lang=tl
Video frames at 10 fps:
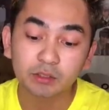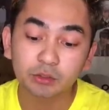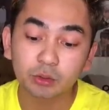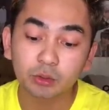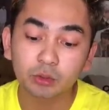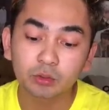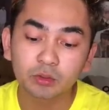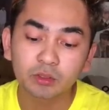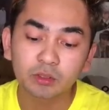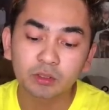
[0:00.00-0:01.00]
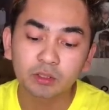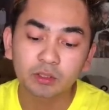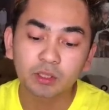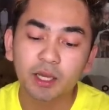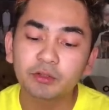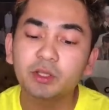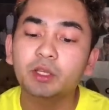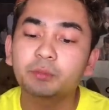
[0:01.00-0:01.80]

So, ano eh,